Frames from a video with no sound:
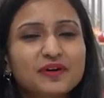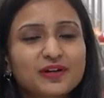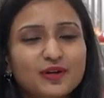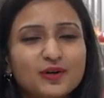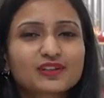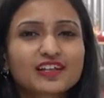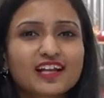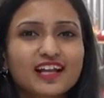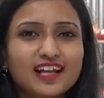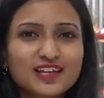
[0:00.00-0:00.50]

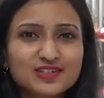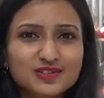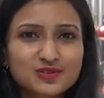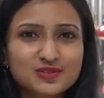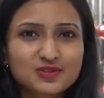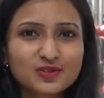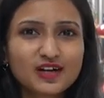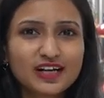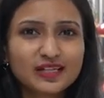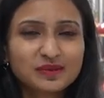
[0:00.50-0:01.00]
మరికొత్త
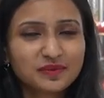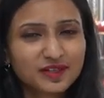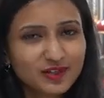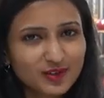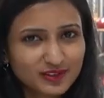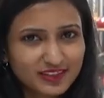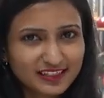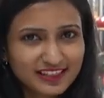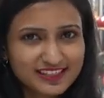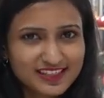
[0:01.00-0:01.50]
కలెక్షన్స్తో కానీ
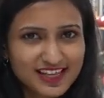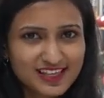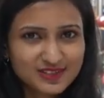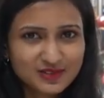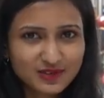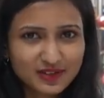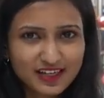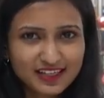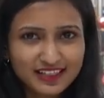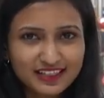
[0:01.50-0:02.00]
మరికొత్త
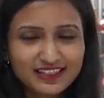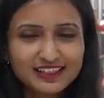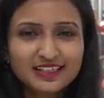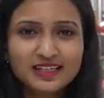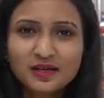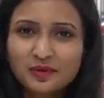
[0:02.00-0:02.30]
డిజైన్స్తో కానీ